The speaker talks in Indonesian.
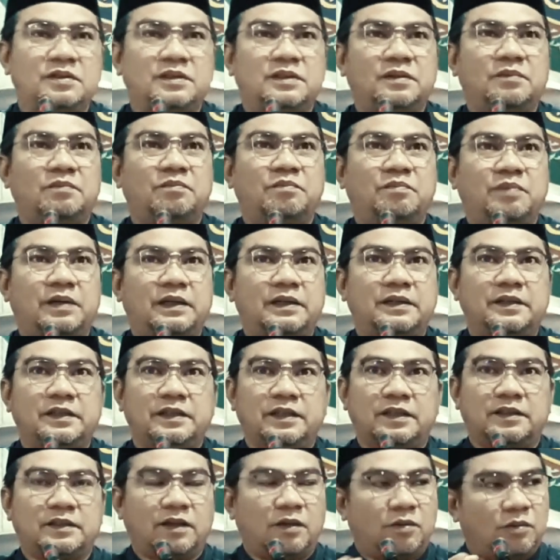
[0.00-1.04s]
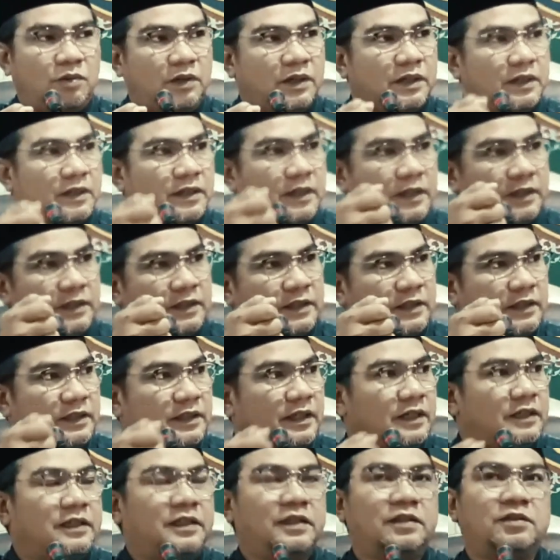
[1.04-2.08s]
tempat dia tawarkan
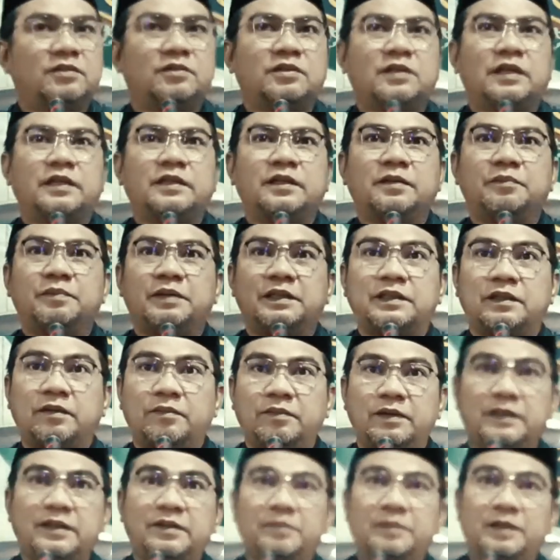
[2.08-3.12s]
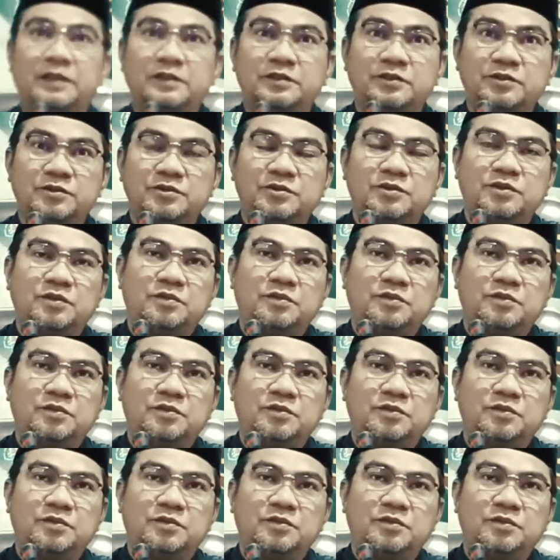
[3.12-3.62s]
Kentucky itu karena pertama dia maju